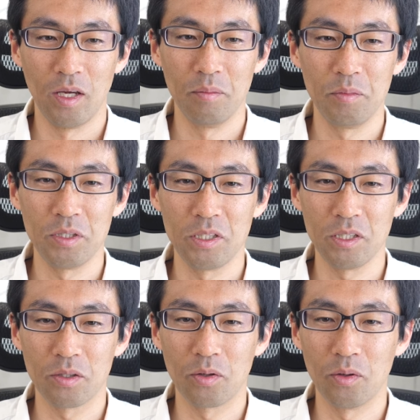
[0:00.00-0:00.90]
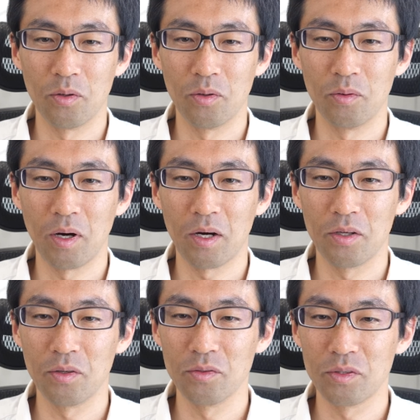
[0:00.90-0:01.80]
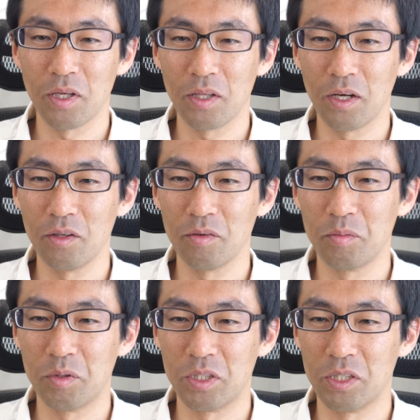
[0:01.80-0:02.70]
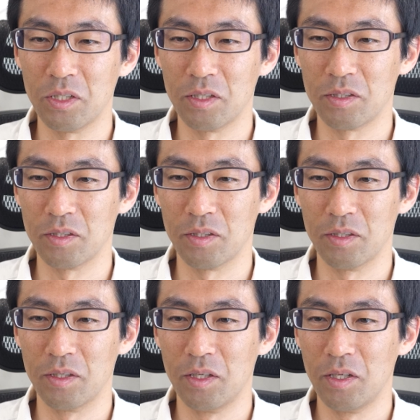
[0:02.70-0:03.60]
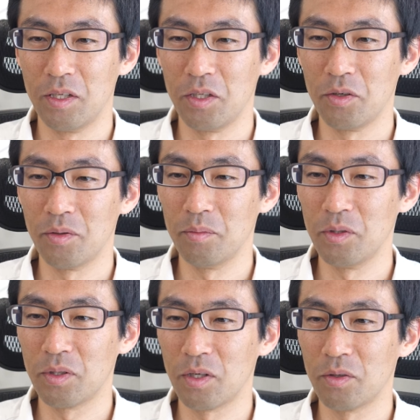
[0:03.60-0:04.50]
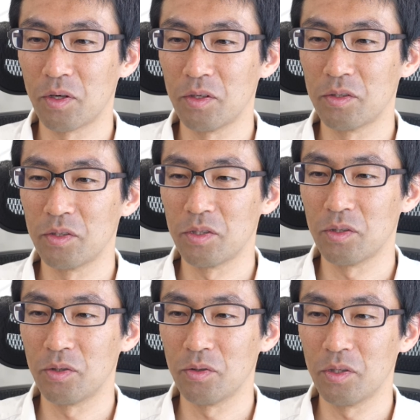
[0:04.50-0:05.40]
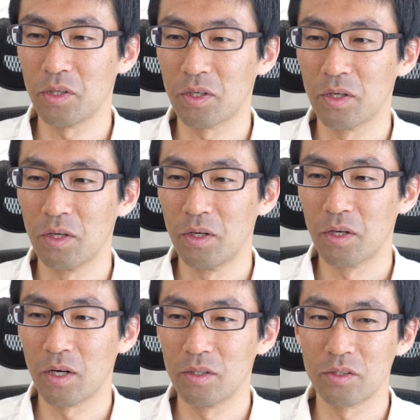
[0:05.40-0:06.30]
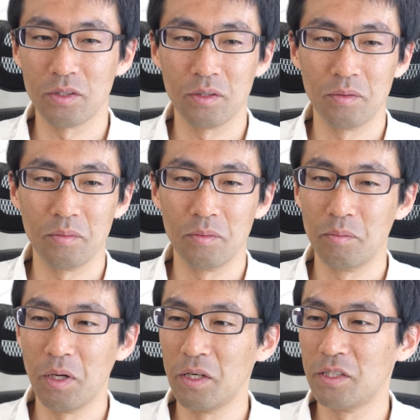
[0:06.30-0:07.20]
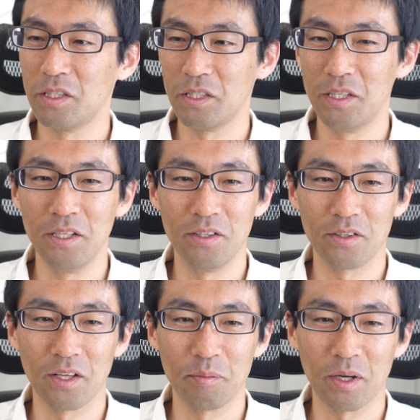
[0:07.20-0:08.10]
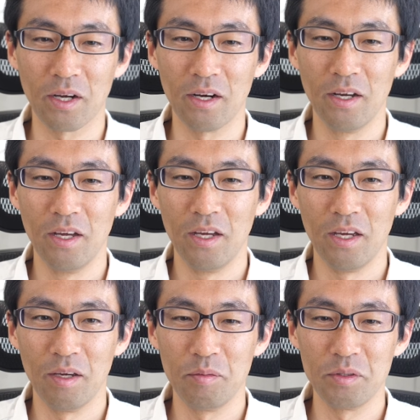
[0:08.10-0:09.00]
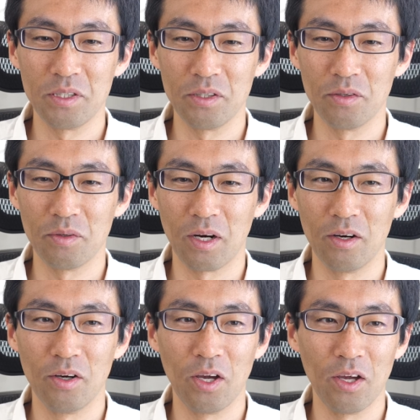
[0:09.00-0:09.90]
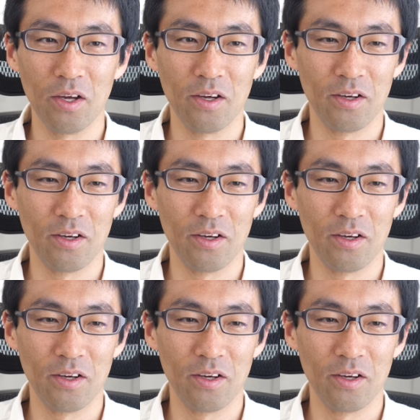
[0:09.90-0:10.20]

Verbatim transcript: MBC5 は4世代の MBC です。日本文化における数字の4に関する迷信のためか MBC4 はえ